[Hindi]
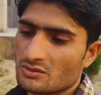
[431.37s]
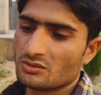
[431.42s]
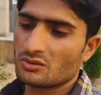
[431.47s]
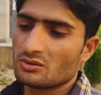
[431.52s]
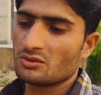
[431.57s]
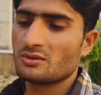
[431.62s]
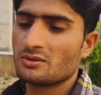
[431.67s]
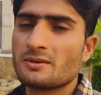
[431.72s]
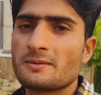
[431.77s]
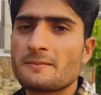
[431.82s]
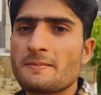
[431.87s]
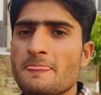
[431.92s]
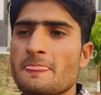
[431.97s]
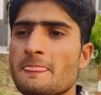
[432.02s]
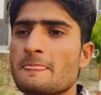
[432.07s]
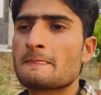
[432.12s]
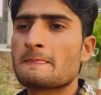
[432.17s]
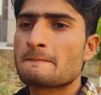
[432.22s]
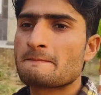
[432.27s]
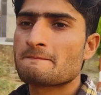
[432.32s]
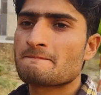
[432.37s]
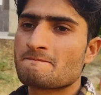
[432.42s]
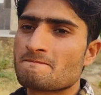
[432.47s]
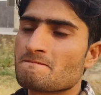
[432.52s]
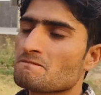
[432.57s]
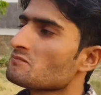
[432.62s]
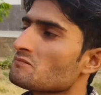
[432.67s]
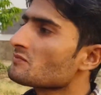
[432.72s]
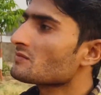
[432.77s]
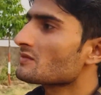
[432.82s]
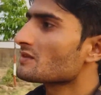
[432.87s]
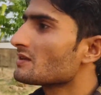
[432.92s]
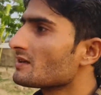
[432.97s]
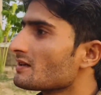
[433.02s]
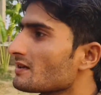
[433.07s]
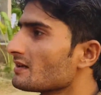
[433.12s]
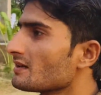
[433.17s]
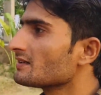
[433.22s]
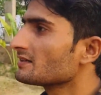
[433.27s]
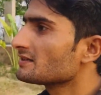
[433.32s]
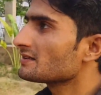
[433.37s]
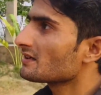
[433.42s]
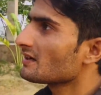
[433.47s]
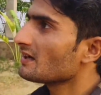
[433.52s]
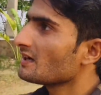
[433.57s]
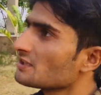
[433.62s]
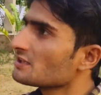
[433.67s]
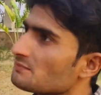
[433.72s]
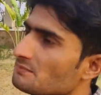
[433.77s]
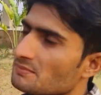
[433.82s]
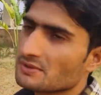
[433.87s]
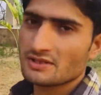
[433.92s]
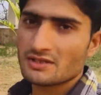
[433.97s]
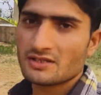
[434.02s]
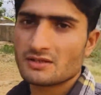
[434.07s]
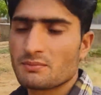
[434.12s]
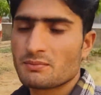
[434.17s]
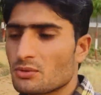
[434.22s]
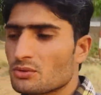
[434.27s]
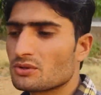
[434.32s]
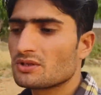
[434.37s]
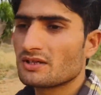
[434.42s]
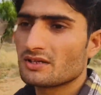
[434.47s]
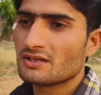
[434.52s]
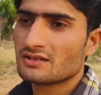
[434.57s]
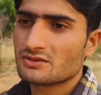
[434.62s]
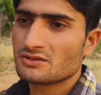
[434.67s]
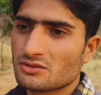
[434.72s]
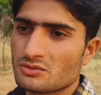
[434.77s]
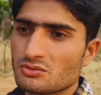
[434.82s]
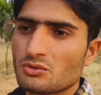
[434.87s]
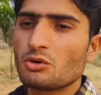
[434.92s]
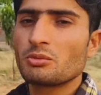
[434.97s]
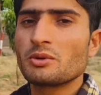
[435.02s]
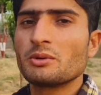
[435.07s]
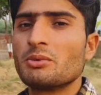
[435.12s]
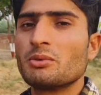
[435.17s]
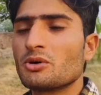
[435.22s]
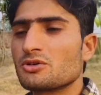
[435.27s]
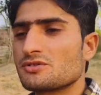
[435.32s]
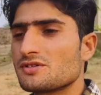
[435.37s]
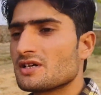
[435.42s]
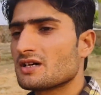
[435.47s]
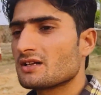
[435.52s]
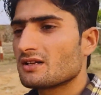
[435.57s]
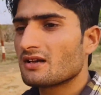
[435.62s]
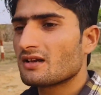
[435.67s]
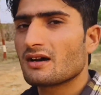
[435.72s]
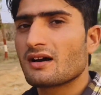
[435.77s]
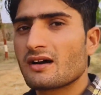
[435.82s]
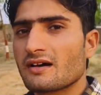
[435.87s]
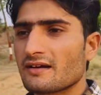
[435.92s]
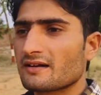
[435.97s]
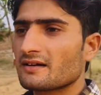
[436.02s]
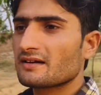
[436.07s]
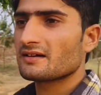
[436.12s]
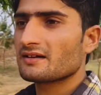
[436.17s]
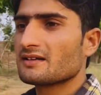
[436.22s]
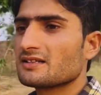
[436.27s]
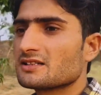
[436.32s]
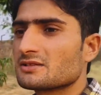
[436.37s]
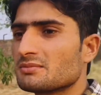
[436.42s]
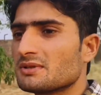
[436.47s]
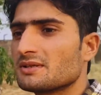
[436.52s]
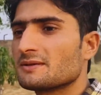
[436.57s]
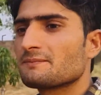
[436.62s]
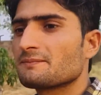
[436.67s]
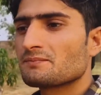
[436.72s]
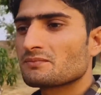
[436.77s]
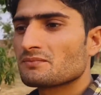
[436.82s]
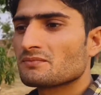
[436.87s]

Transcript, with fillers: तो देख लीजिए गाइज पेड़ पौधे हैं जो वो भी बहुत ज़्यादा लगा रखे हैं इसमें